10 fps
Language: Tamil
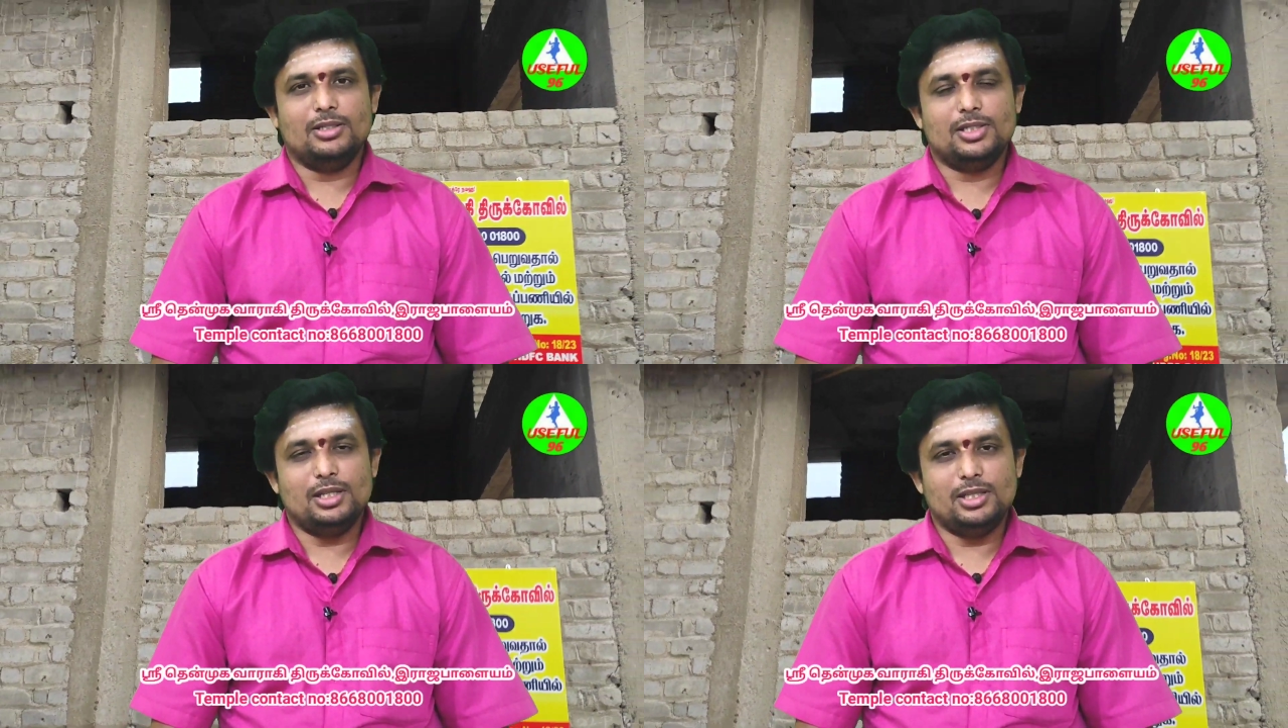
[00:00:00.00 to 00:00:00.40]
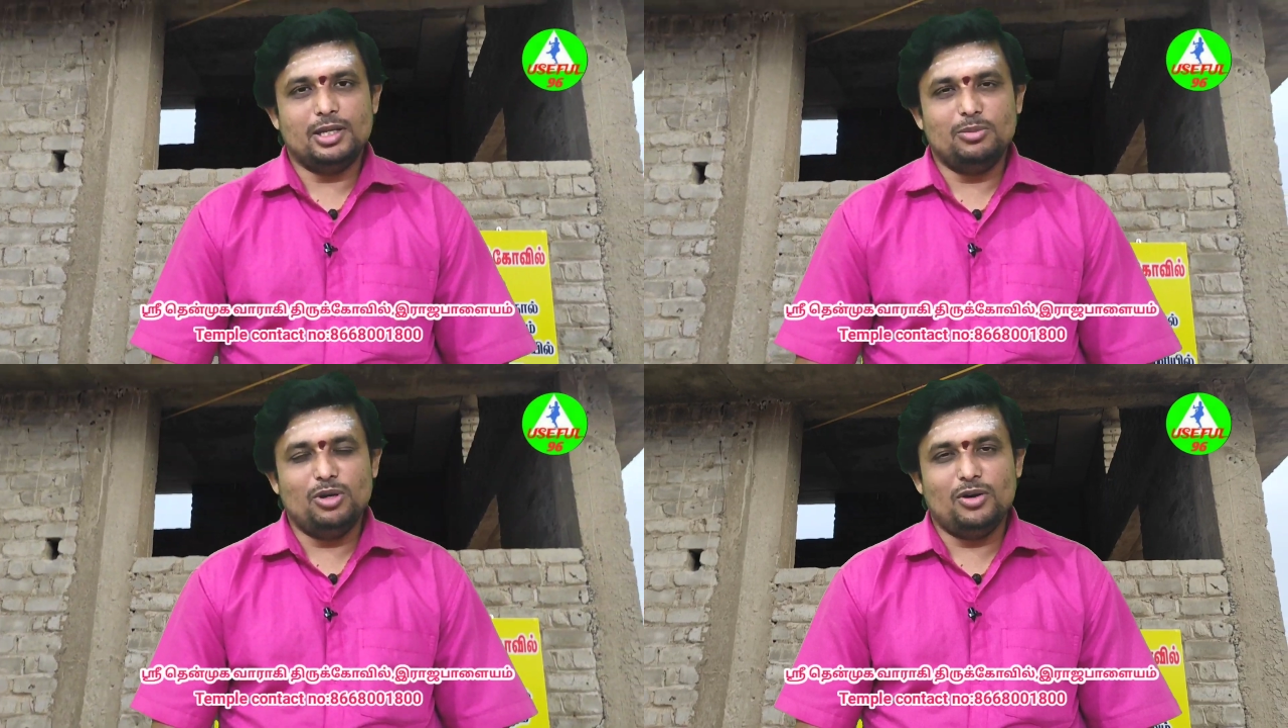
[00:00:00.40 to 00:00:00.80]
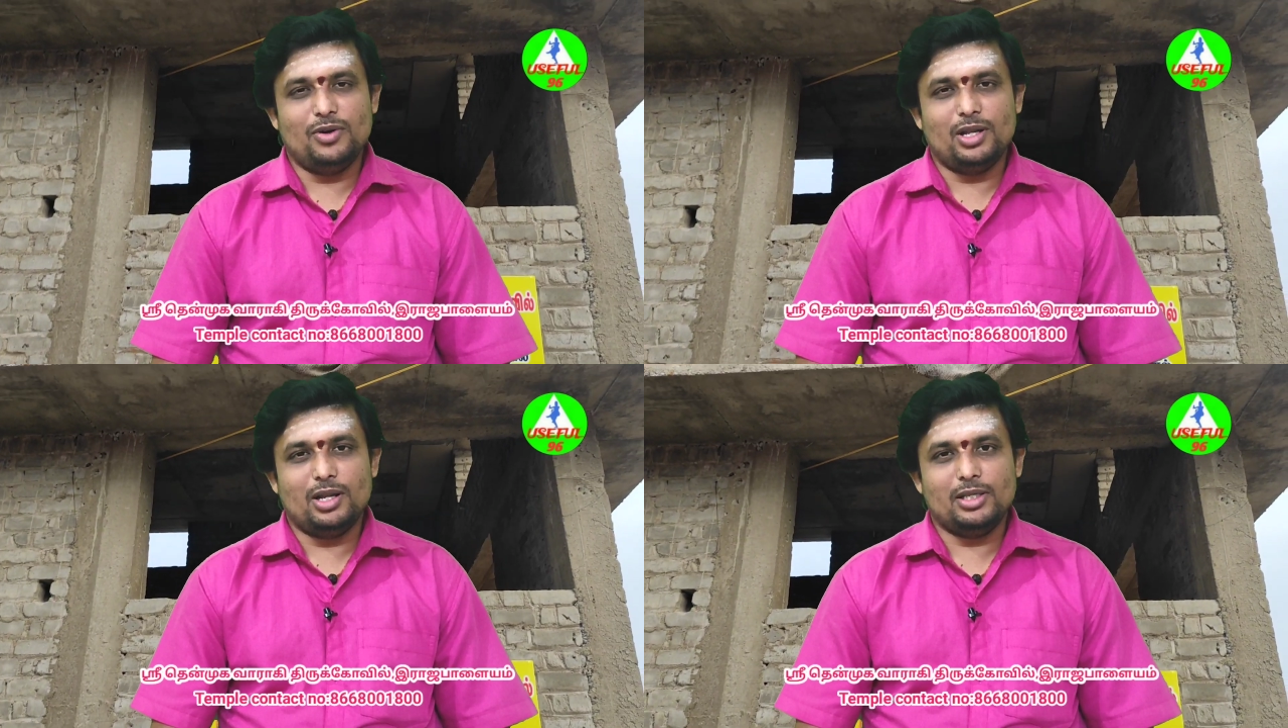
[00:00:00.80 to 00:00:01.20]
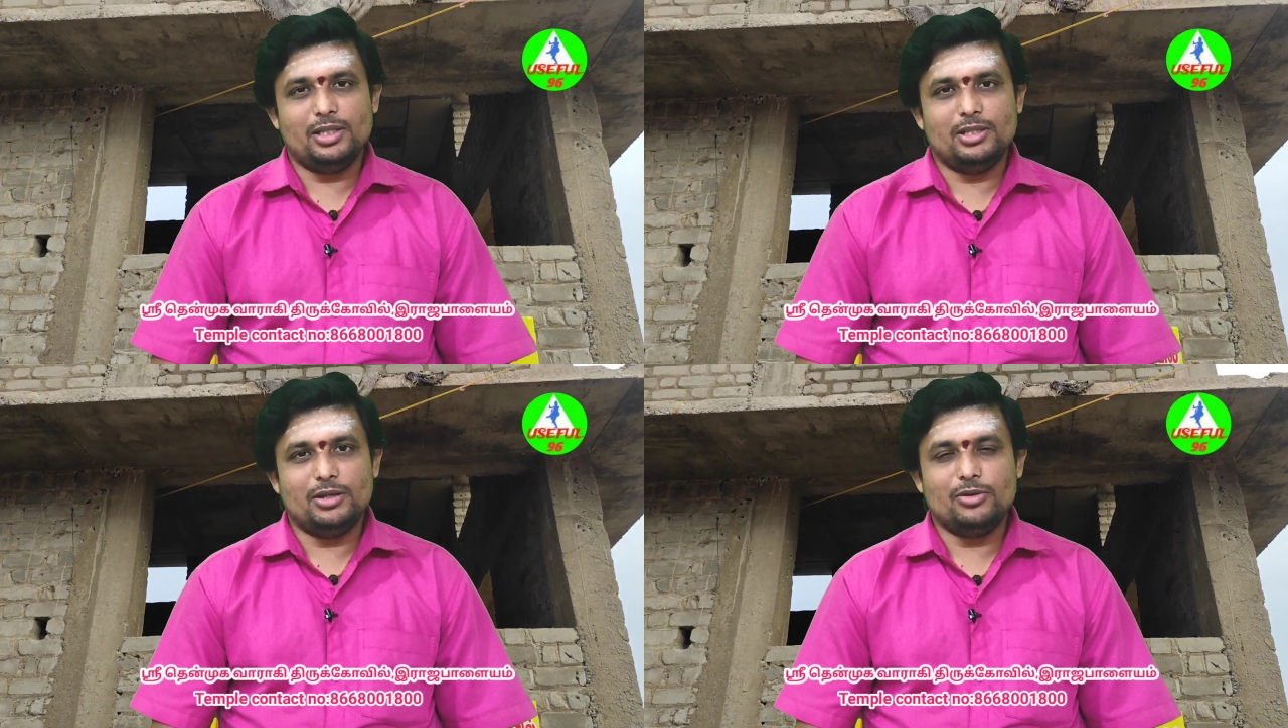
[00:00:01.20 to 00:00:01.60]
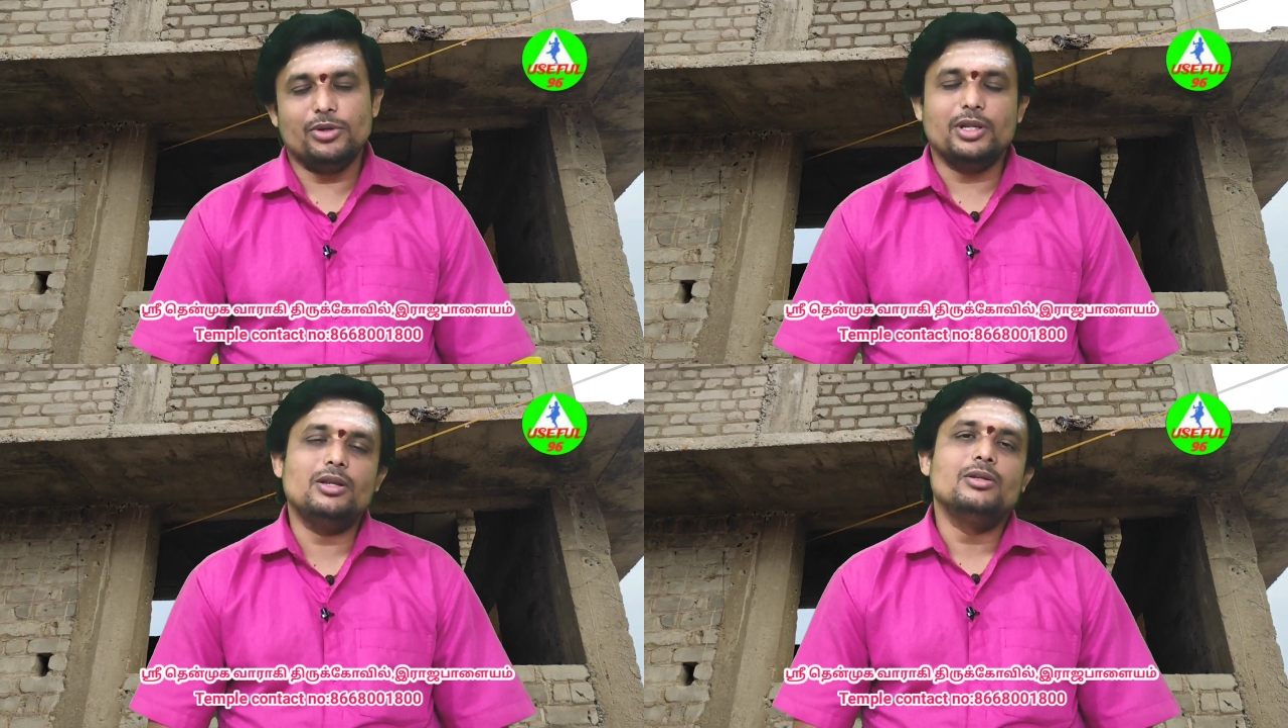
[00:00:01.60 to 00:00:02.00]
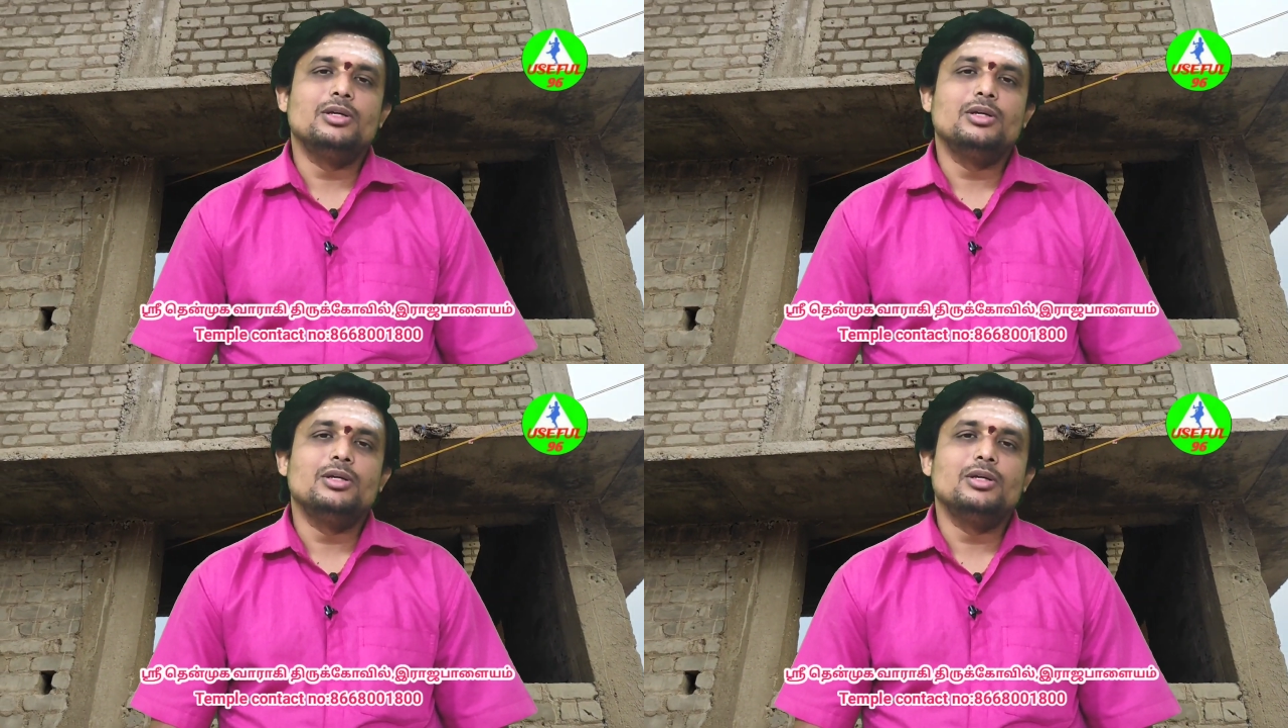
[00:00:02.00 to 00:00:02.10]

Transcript: ஸ்ரீ தென்முக வாராகி திருக்கோயில்